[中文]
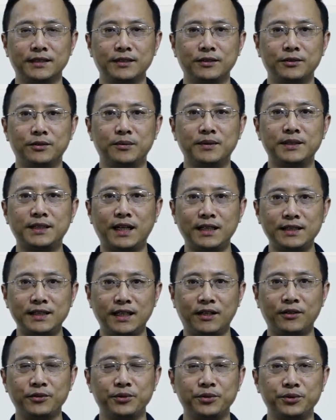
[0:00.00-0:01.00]
我们单
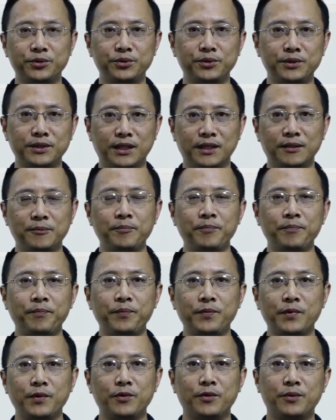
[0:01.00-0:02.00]
条语句呢，
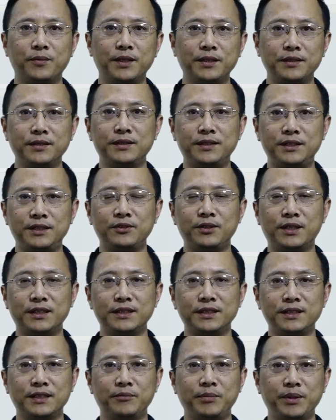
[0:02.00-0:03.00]
我们计算
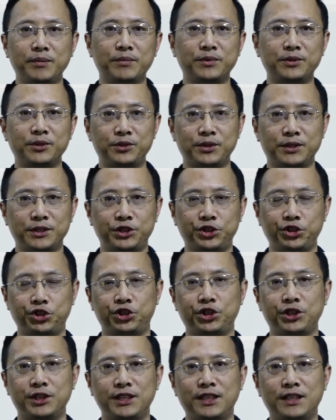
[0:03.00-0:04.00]
机呢，并不是说只
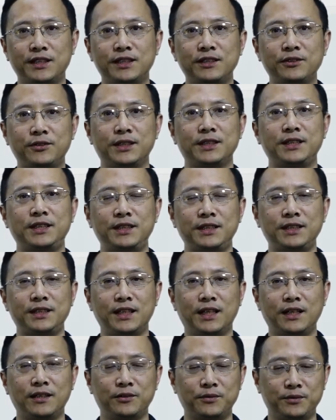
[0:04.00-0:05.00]
是像计算器一
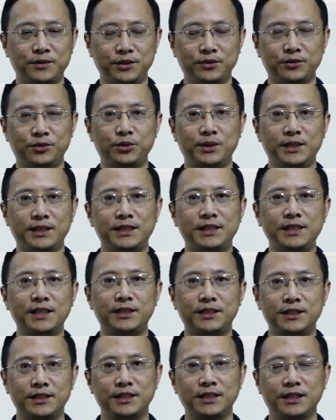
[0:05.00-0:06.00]
样，我们就做一件
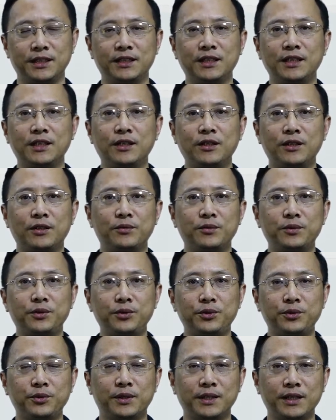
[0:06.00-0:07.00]
事情。我们
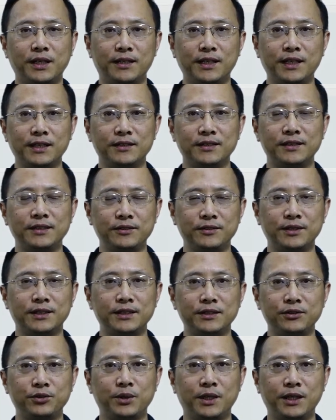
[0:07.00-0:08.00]
如果要让计算机
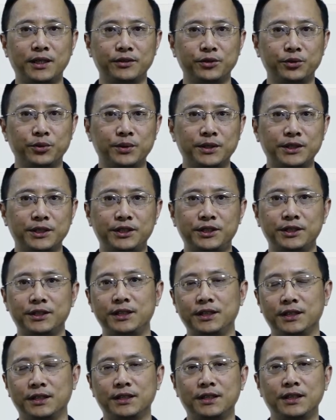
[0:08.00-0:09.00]
做很多的事
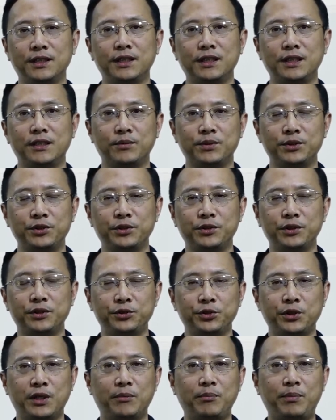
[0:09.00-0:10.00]
情，那么就需
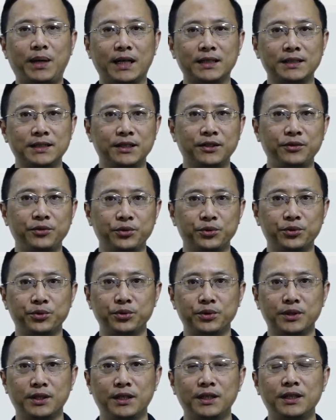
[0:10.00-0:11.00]
要把这些语句
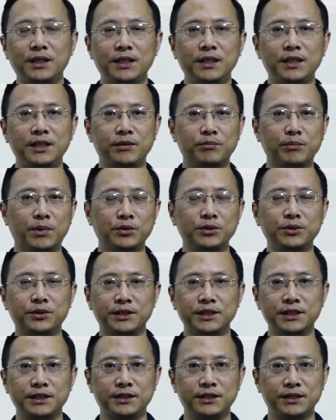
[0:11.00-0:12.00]
呢，以某种
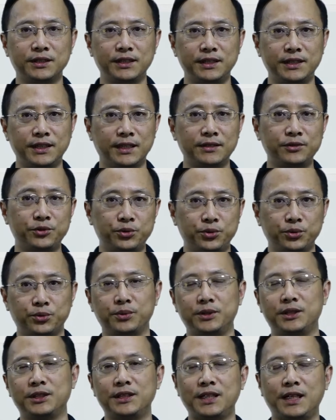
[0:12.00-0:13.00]
形式也组
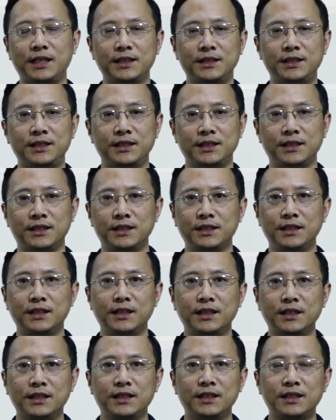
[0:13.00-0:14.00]
织在一起。
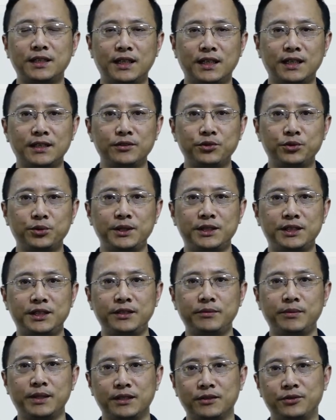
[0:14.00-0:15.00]
当然，最基
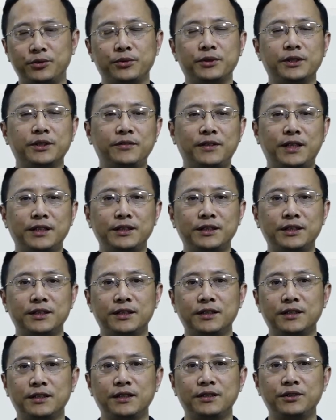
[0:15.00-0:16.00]
本的组织方式
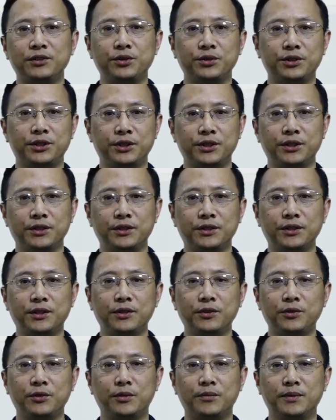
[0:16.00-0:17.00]
就是
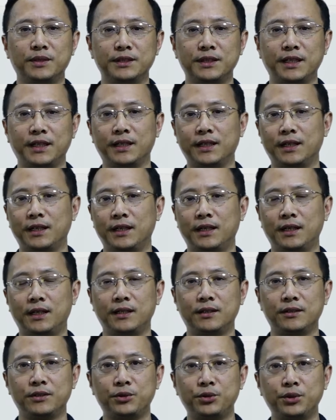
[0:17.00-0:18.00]
我们这个
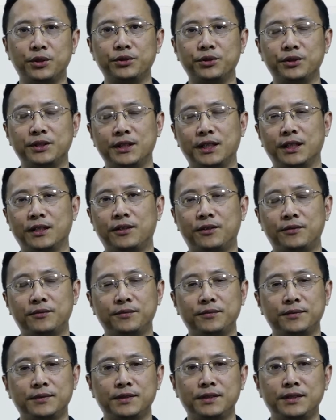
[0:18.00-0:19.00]
顺序结构。
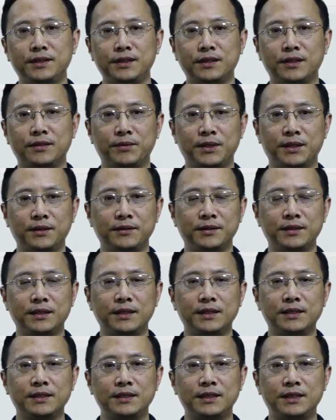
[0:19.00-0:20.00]
那么
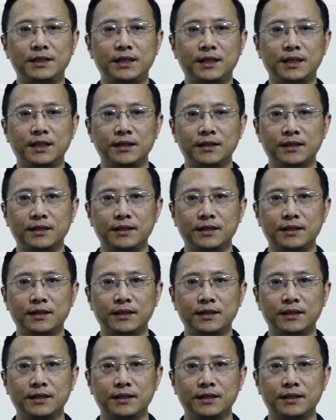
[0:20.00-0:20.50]
这些。